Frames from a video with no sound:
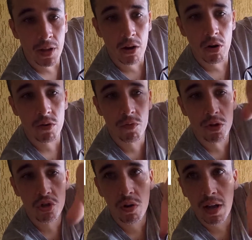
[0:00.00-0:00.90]
Agora eu vou
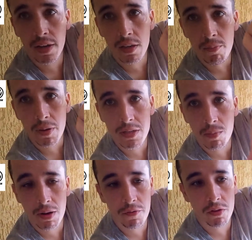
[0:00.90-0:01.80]
isolar aqui, passar
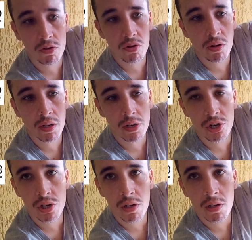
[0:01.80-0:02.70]
uma fita
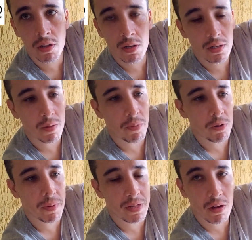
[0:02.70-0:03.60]
isolante. Você
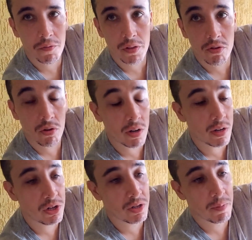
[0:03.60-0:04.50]
pode passar uma fita
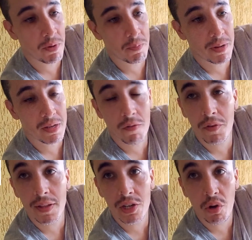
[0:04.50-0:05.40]
isolante, você pode passar uma
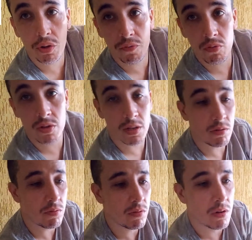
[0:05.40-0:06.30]
fita de alta
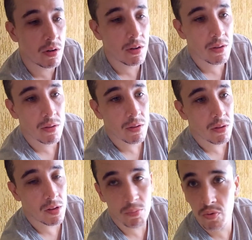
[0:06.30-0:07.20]
fusão.
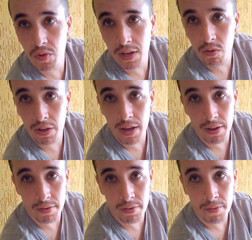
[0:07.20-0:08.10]
Ambos ficam
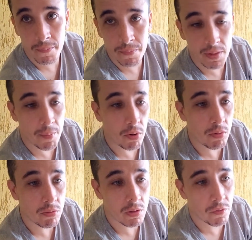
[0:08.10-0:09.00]
legais, tá
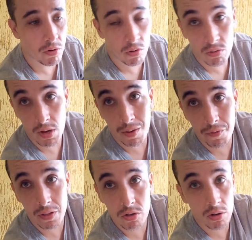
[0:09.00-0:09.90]
bom? Se for usar uma
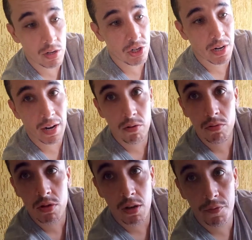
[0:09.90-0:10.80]
fita isolante, é claro,
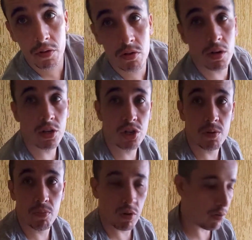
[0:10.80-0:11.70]
usar uma fita isolante de
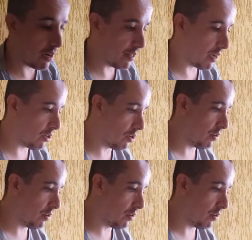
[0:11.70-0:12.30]
boa qualidade.